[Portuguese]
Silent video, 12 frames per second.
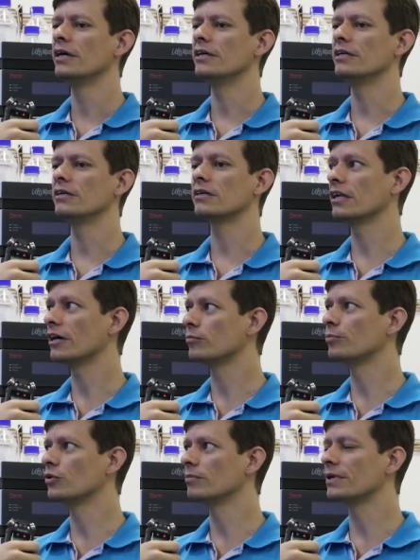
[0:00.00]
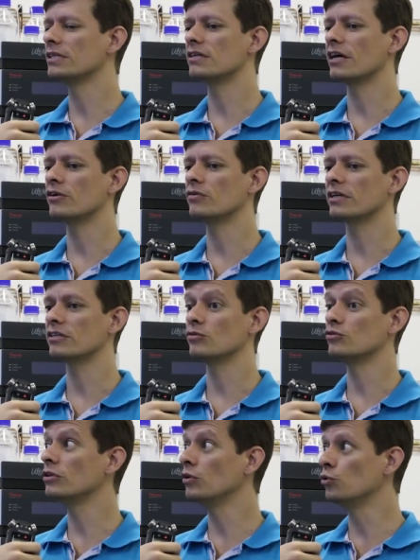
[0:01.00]
E claro, para o empresário a
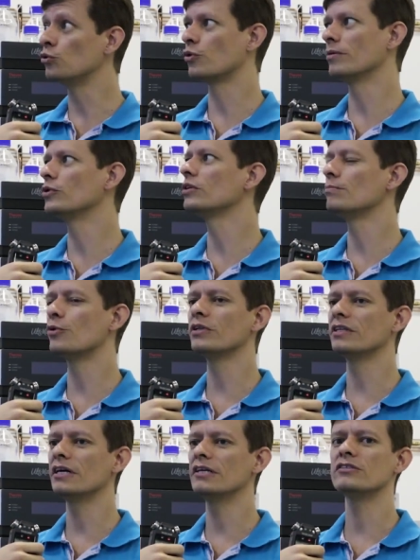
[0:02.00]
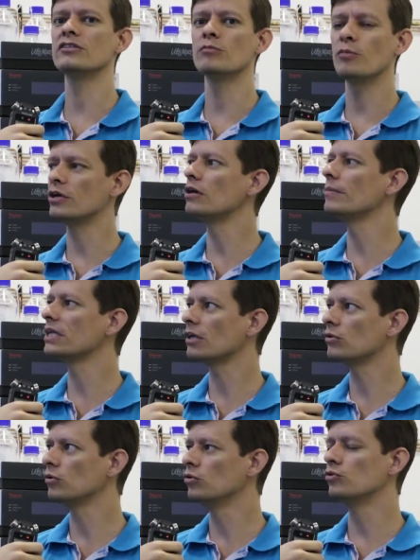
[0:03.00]
questão de lucro é muito importante, então pode
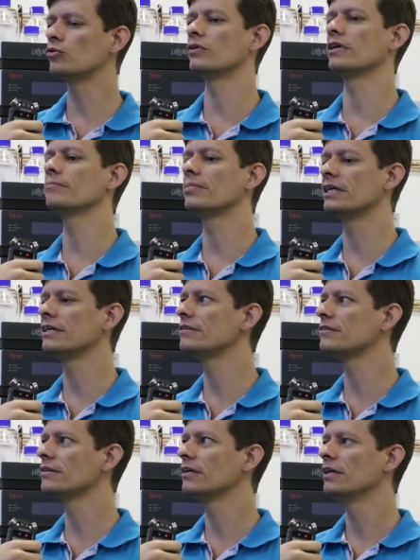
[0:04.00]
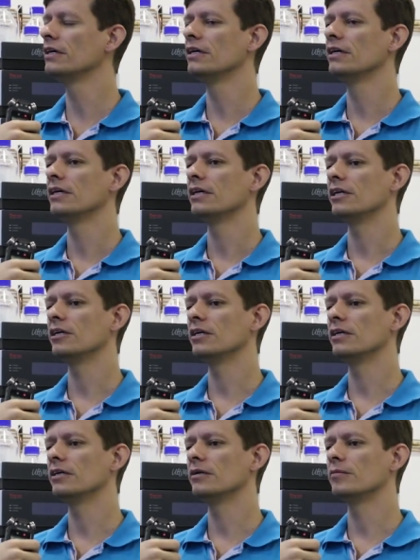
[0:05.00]
aumentar o lucro na empresa.
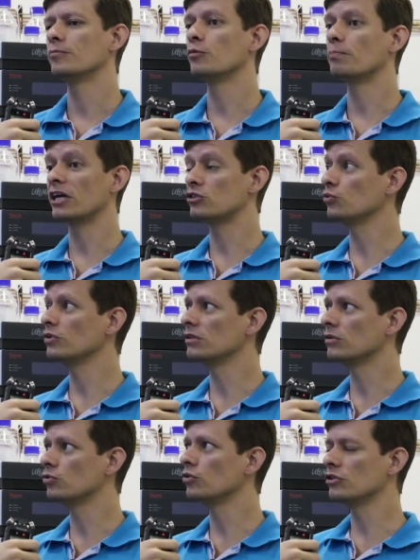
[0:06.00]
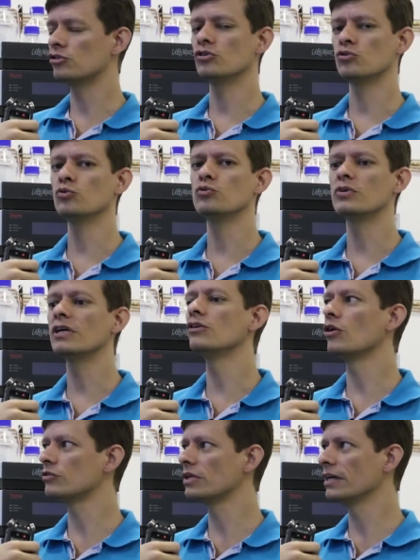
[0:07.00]
E por parte do, do instituto, o que, que
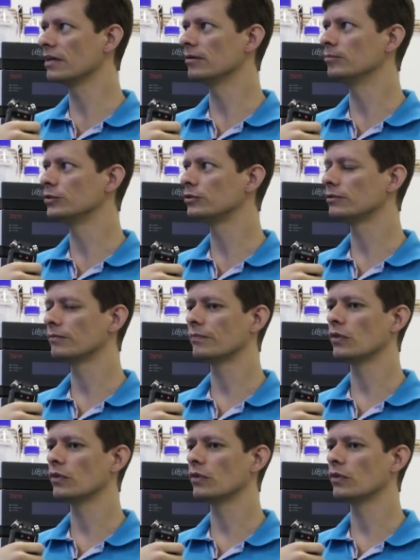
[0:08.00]
nós ganhamos?